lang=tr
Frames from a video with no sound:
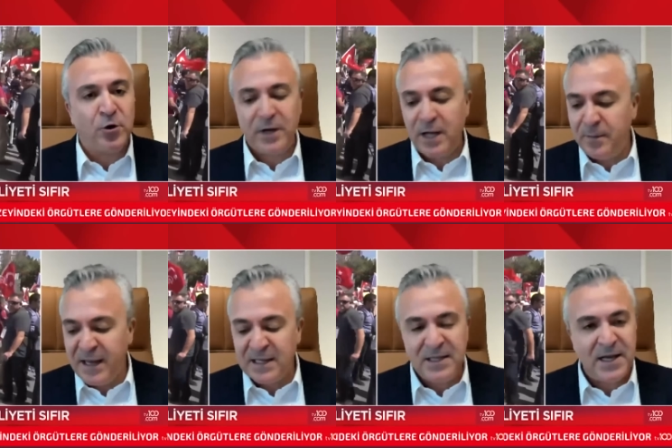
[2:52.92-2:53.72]
milyon
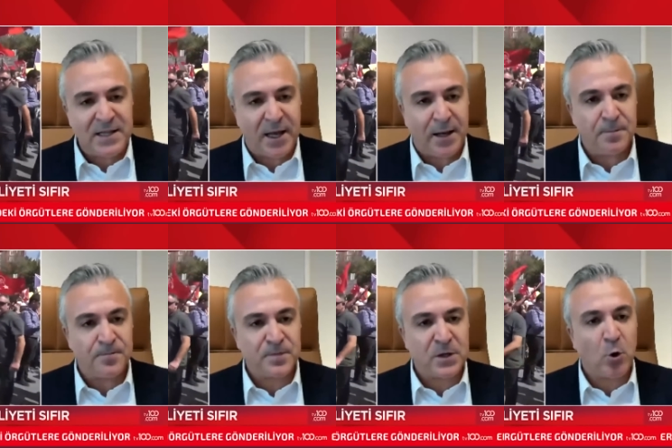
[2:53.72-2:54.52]
emekliye
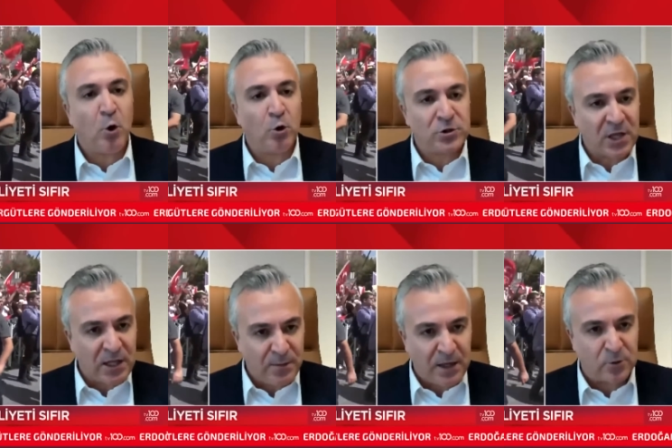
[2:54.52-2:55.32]
de
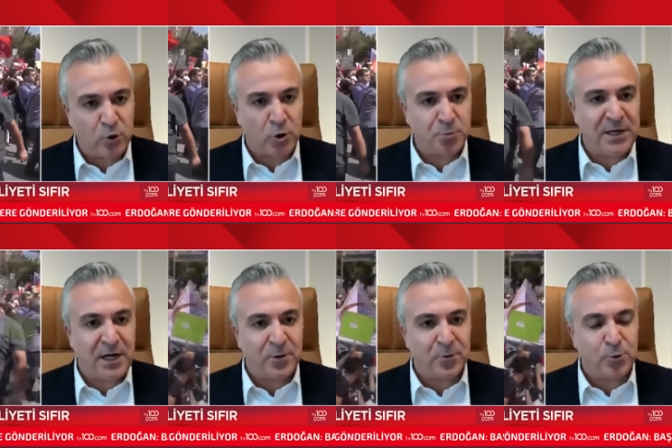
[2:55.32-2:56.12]
ortalama
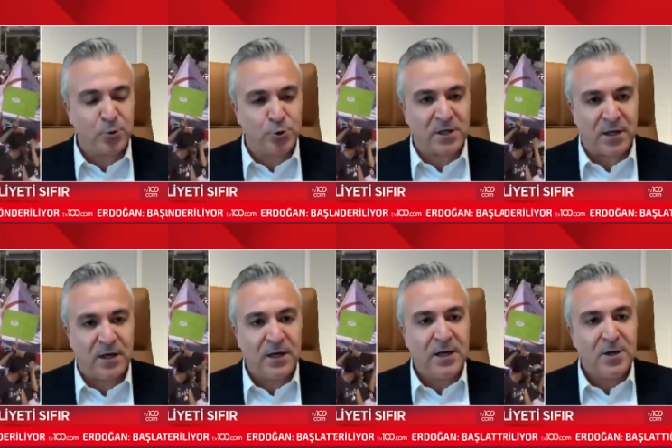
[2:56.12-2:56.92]
4600
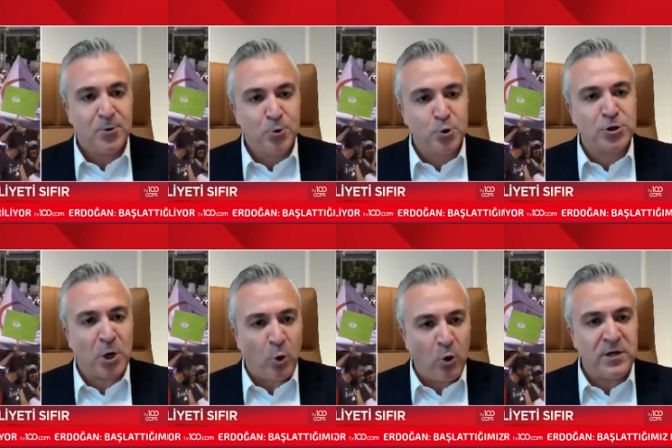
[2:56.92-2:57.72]
liradan
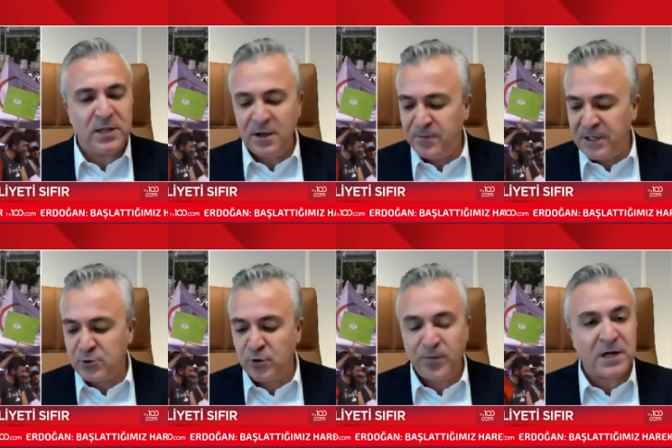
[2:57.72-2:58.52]
Yüzde %17
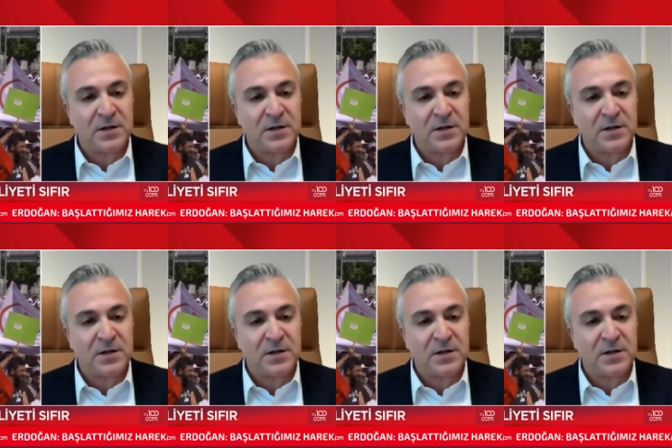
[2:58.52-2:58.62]
enflasyon